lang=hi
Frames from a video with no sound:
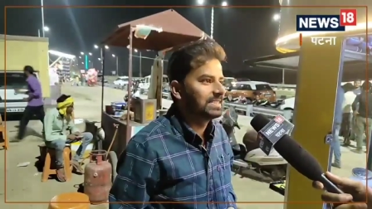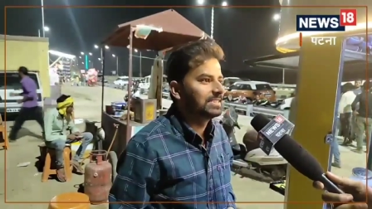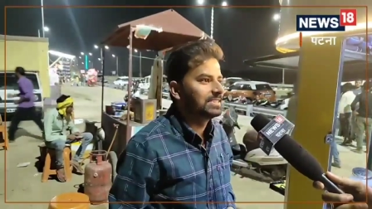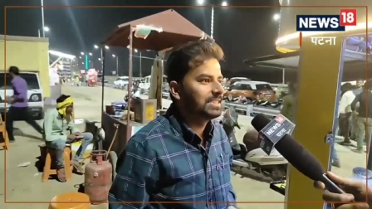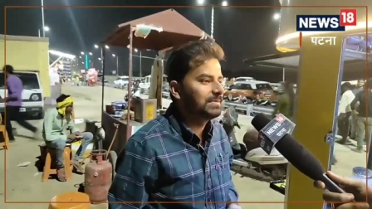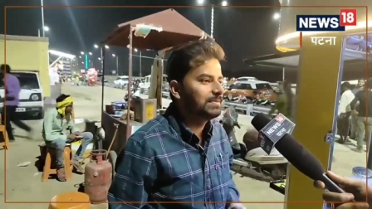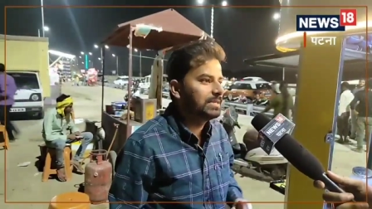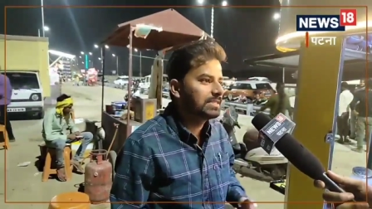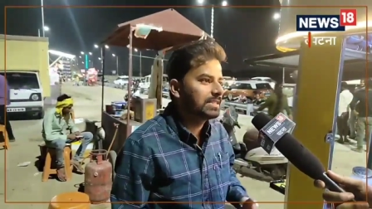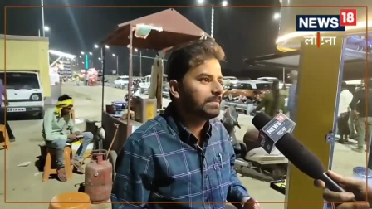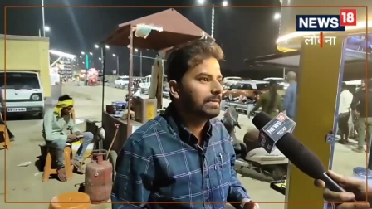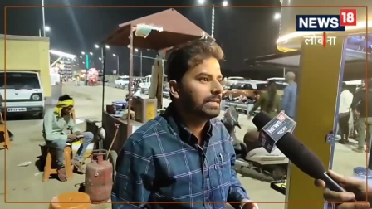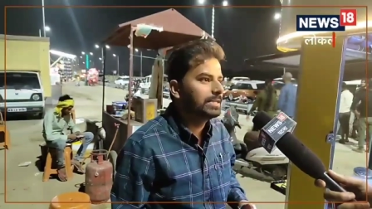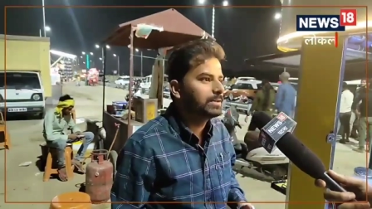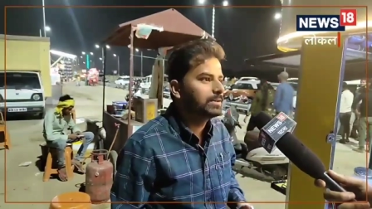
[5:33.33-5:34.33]
जी छः पीस
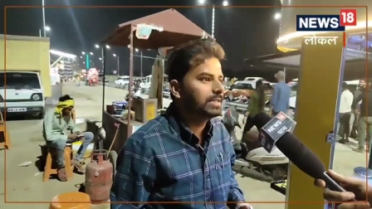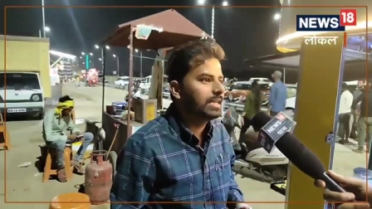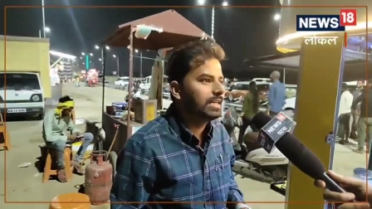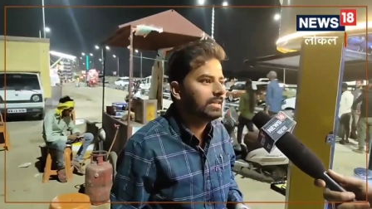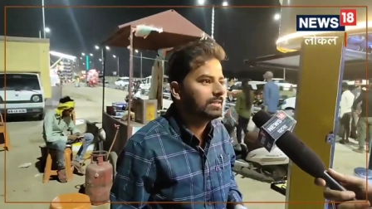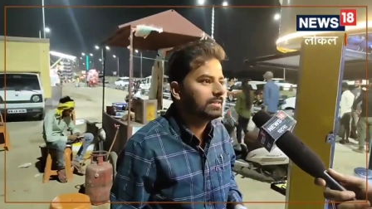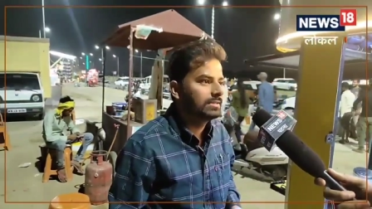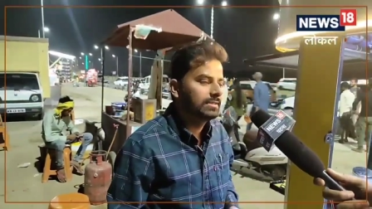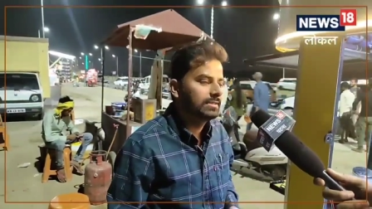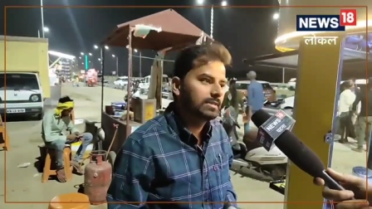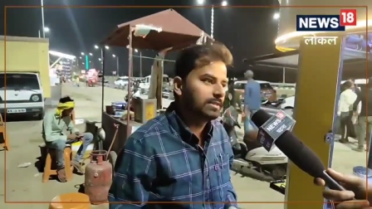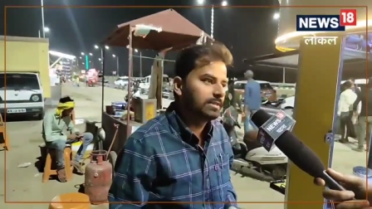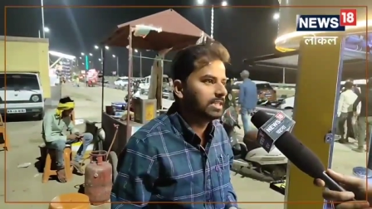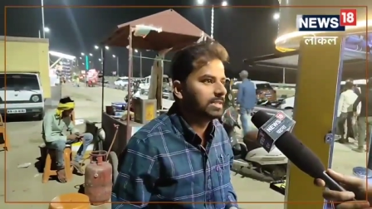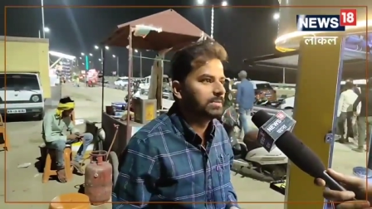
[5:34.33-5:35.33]
का प्लेट होता है
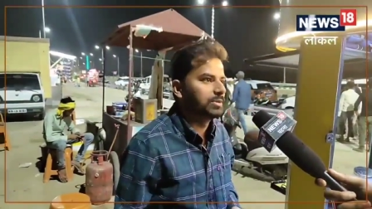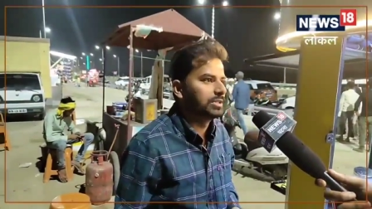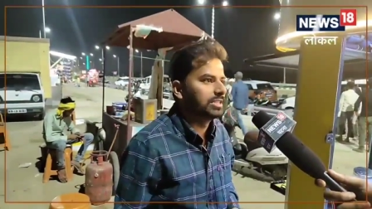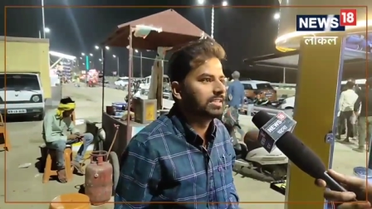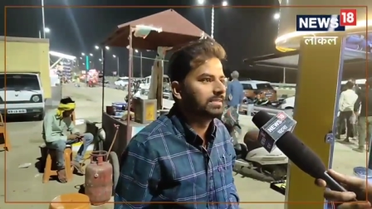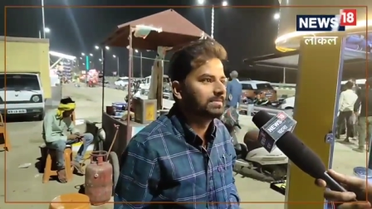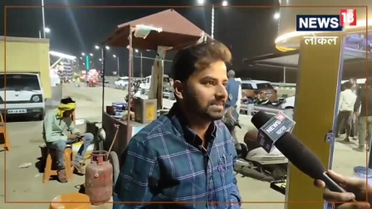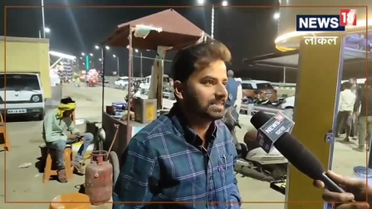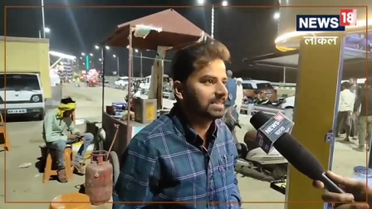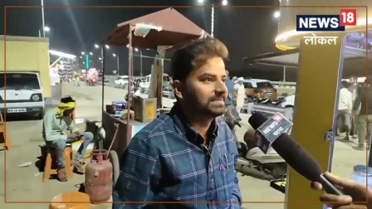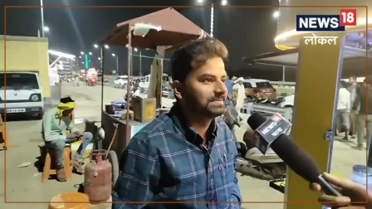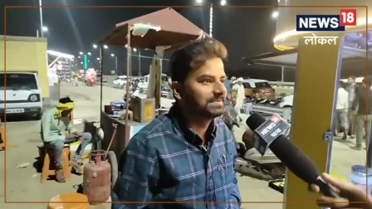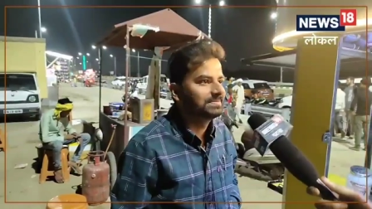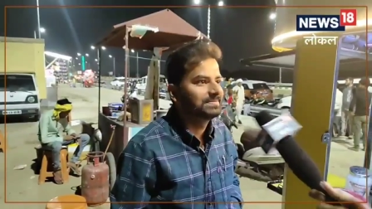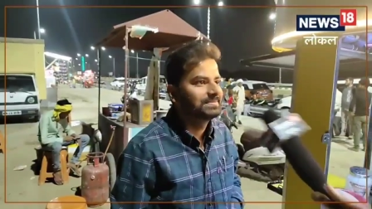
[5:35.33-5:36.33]
दही पूड़ी का
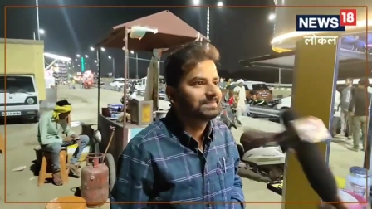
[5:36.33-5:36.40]
जी